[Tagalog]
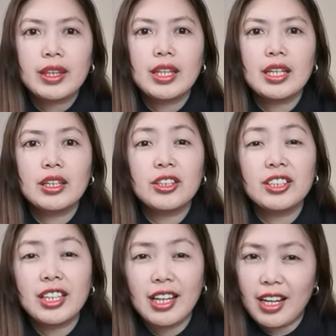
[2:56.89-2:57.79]

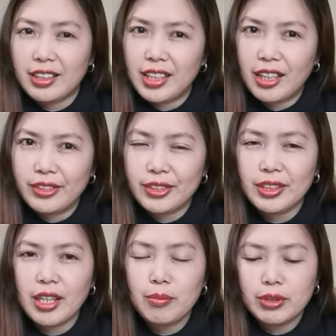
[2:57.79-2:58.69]
nagkaroon ng lockdown.
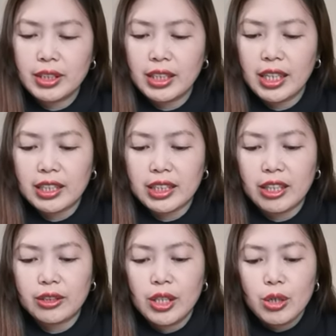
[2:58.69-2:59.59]
So, naabutan ng
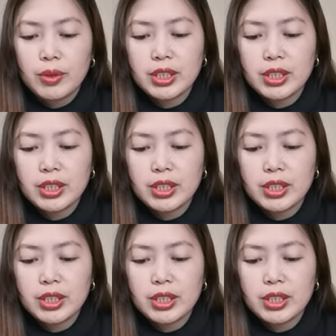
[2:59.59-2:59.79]
lockdown.